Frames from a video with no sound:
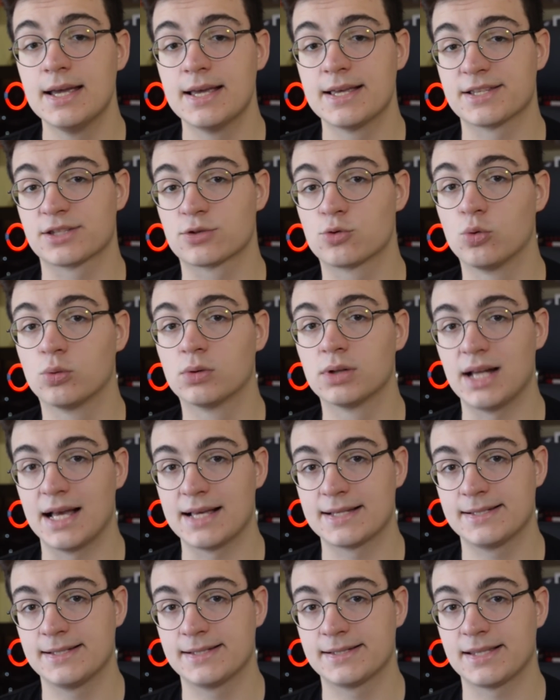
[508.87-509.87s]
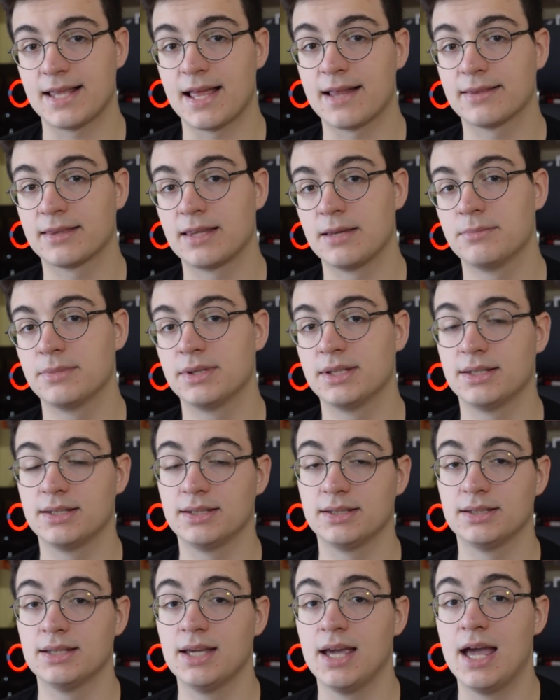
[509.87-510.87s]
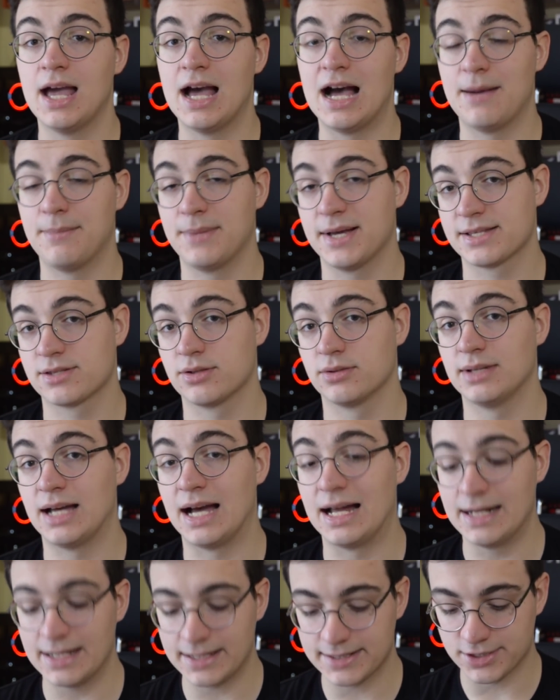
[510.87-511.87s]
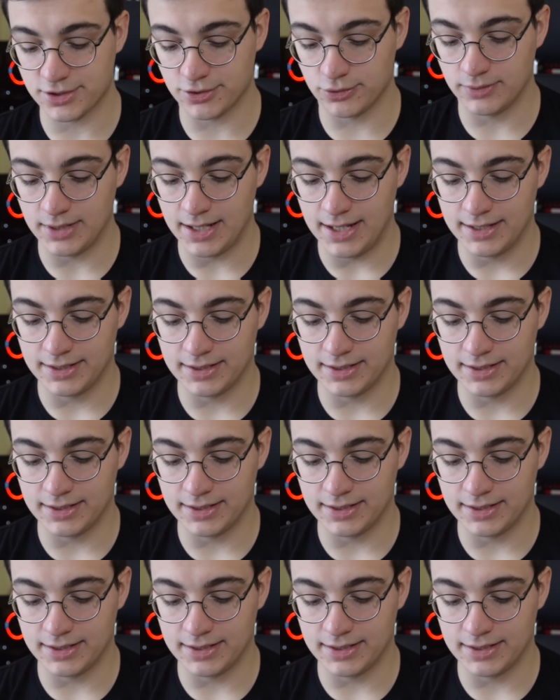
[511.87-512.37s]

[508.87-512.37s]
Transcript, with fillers: z Google Asystantem i Amazon Alexą,